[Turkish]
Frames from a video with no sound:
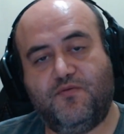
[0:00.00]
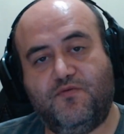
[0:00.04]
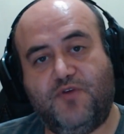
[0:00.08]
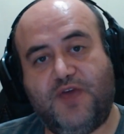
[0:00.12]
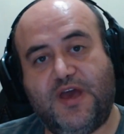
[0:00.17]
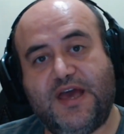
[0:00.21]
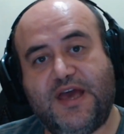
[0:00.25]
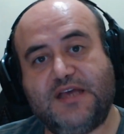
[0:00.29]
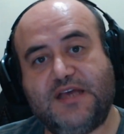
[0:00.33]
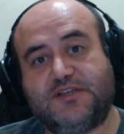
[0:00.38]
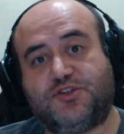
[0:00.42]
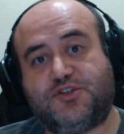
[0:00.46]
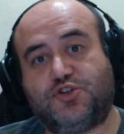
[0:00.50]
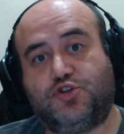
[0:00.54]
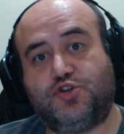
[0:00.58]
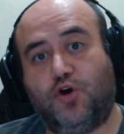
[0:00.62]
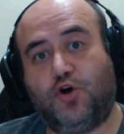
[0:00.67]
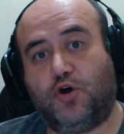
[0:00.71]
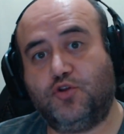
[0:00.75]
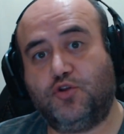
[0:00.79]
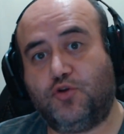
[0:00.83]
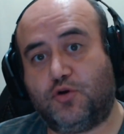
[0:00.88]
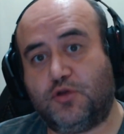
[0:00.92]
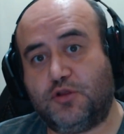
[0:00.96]
Ve
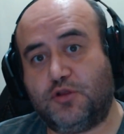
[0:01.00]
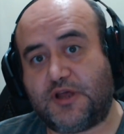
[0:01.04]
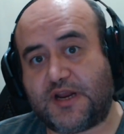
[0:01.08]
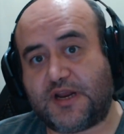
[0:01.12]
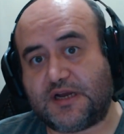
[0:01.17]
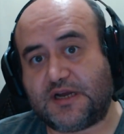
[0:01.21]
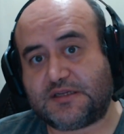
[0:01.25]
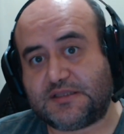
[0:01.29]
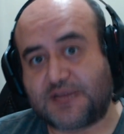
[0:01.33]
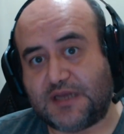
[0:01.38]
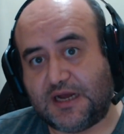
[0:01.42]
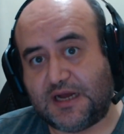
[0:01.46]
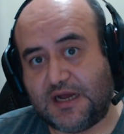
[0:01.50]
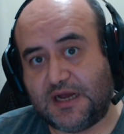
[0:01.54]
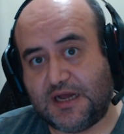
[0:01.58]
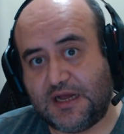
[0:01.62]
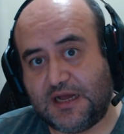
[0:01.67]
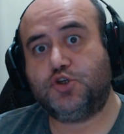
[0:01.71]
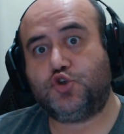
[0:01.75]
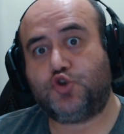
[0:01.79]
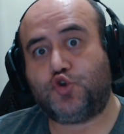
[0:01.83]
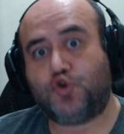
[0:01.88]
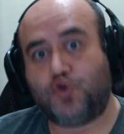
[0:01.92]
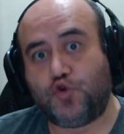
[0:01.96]
son olarak
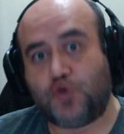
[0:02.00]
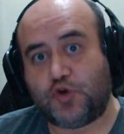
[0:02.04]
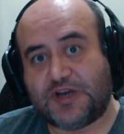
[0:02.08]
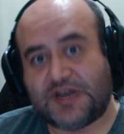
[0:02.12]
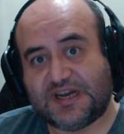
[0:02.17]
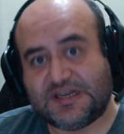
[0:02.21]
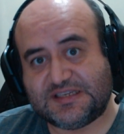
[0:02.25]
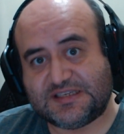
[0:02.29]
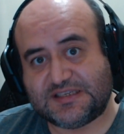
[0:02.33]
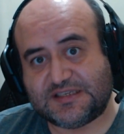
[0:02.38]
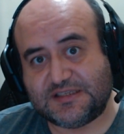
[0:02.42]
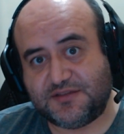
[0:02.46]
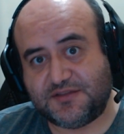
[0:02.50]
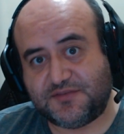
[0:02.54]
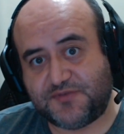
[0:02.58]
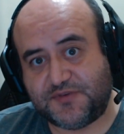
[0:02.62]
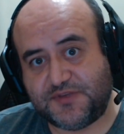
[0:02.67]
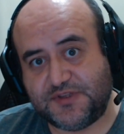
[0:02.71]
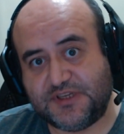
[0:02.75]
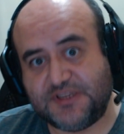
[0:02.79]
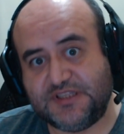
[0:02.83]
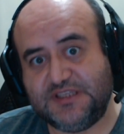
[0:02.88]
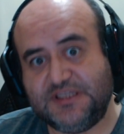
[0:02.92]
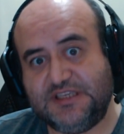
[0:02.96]
da suikast
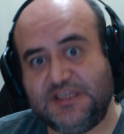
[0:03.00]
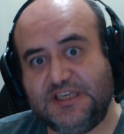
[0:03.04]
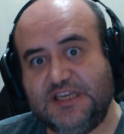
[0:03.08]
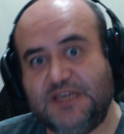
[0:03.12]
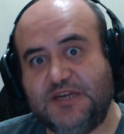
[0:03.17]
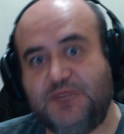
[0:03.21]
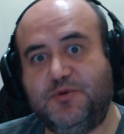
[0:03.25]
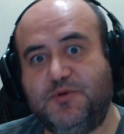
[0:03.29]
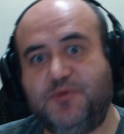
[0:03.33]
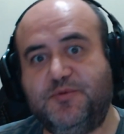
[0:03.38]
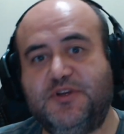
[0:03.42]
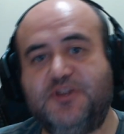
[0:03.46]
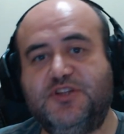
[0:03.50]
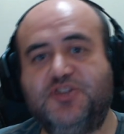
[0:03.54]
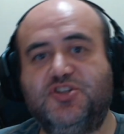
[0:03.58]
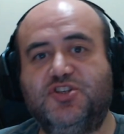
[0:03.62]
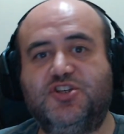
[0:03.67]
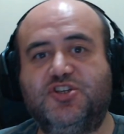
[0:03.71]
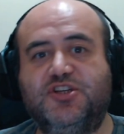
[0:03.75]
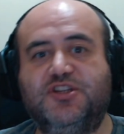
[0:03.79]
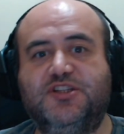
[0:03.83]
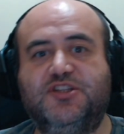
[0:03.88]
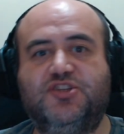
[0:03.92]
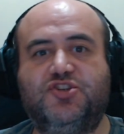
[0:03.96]
sınıfının 21.
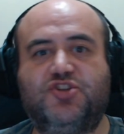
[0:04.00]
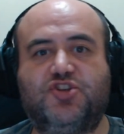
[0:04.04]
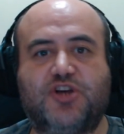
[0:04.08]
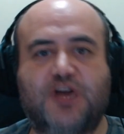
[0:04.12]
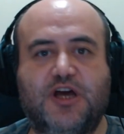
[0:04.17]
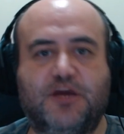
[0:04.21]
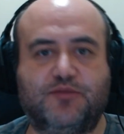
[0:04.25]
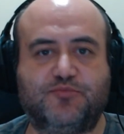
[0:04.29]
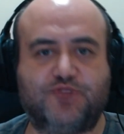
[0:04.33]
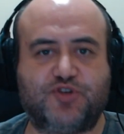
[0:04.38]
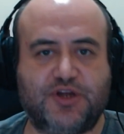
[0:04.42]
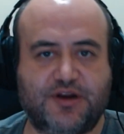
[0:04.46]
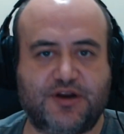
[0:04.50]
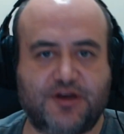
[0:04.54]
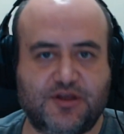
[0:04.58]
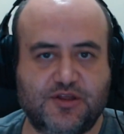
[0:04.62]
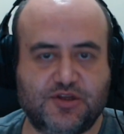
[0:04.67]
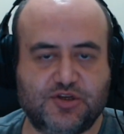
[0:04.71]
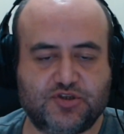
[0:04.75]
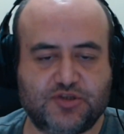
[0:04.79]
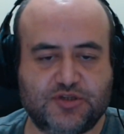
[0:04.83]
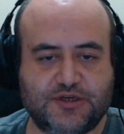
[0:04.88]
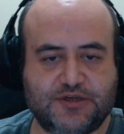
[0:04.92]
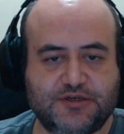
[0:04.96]
cildini çıkarmış
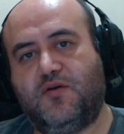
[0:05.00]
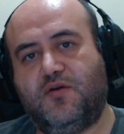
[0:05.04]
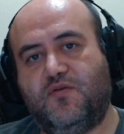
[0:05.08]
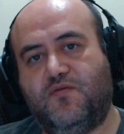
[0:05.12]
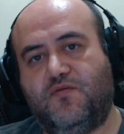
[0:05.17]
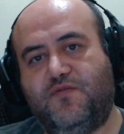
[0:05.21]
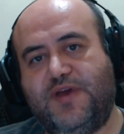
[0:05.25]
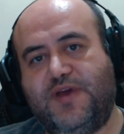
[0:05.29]
arkadaşlar.